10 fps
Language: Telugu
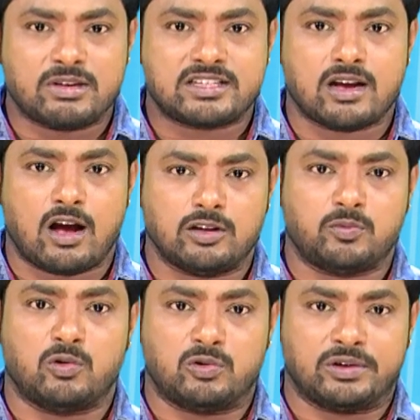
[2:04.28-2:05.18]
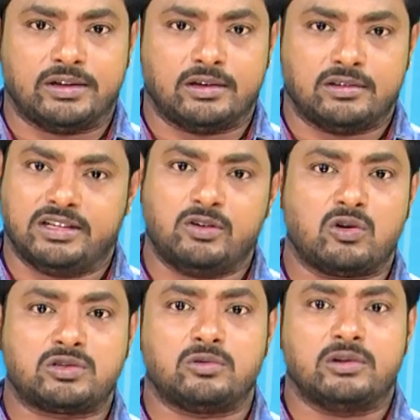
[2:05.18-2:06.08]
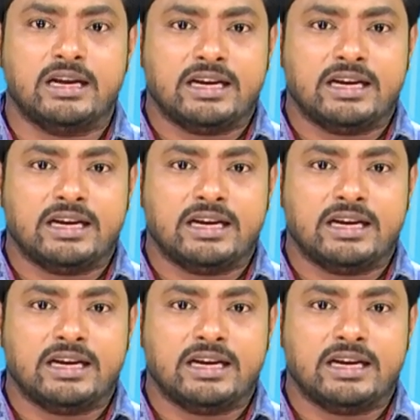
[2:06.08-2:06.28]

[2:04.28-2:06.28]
సమస్య అదుపులో ఉంటుంది దీనికోసం